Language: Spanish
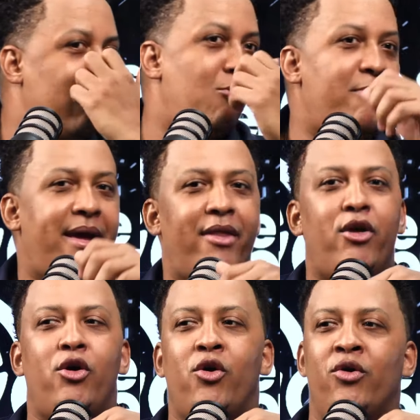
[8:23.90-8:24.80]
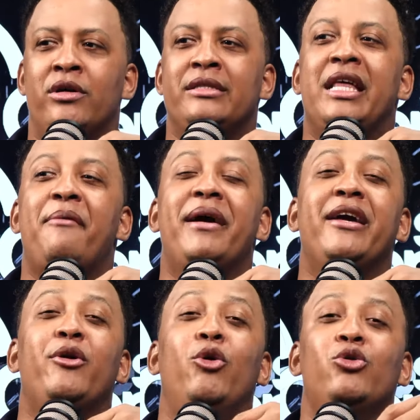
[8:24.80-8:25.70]
de un medio de
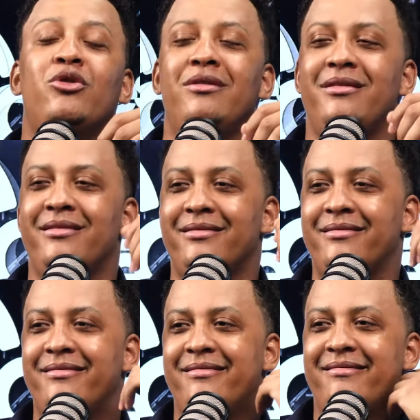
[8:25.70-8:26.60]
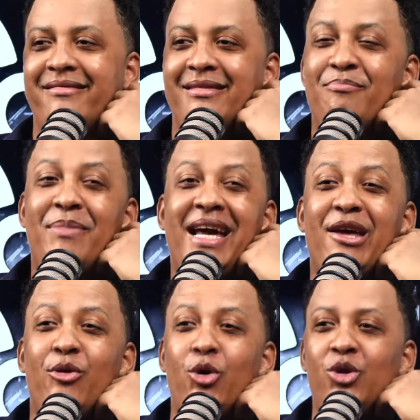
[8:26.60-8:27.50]
Beirut
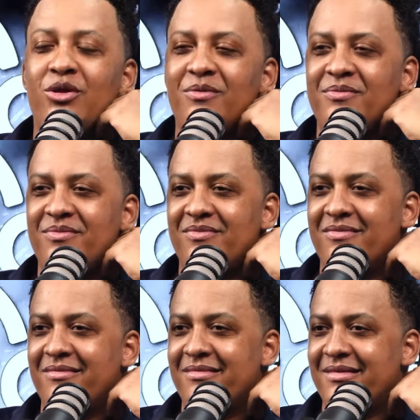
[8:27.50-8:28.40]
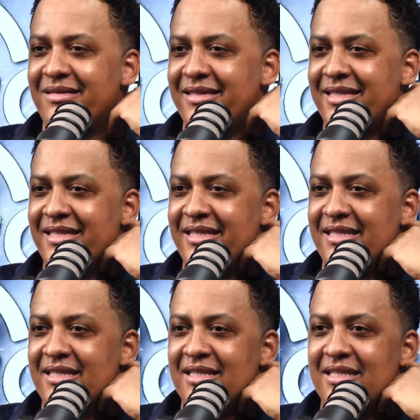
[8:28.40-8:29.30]
Beirut. En el
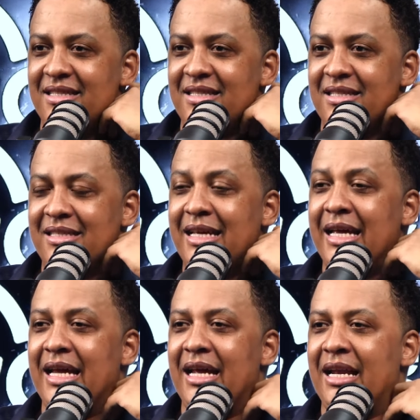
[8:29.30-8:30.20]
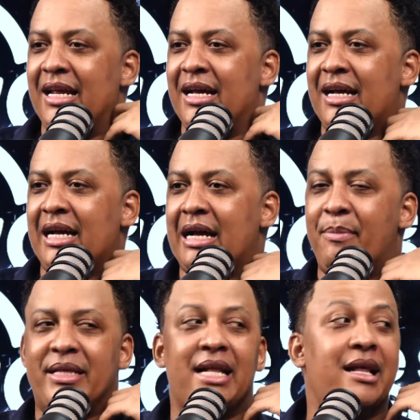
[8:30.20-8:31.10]
Cairo, para allá, para allá rara.
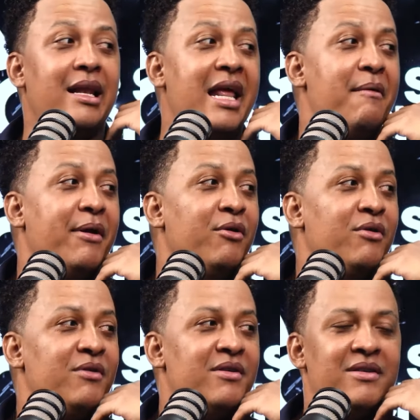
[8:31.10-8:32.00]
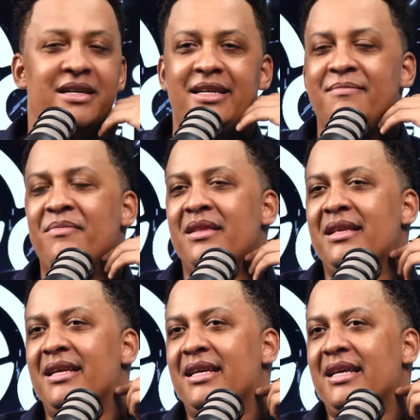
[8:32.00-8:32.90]
Capital del Líbano. Del Líbano, para
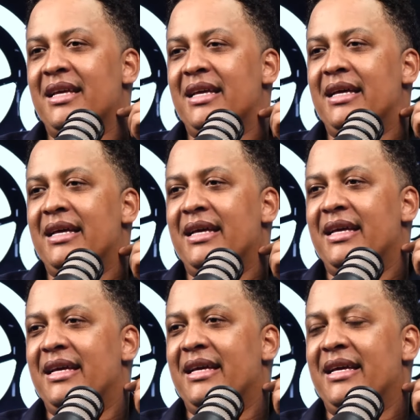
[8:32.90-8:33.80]
allá, Cairo, Líbano.